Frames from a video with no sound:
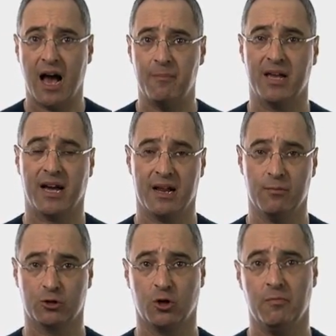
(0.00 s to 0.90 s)

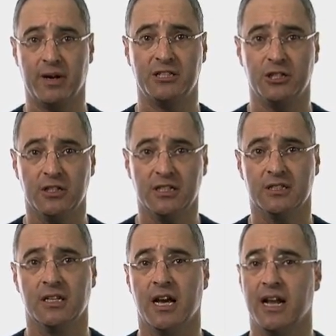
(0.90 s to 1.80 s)
aplicaremos compresiones
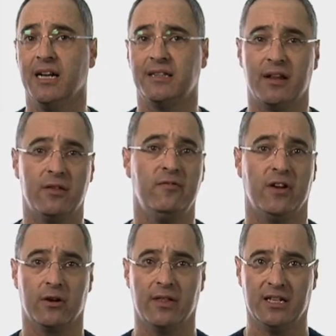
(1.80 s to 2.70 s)
en el tercio
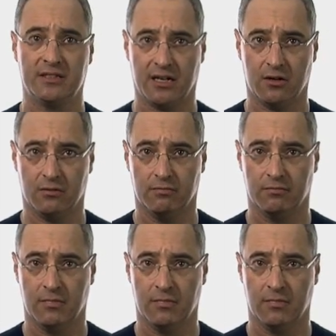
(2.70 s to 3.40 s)
inferior del esternón.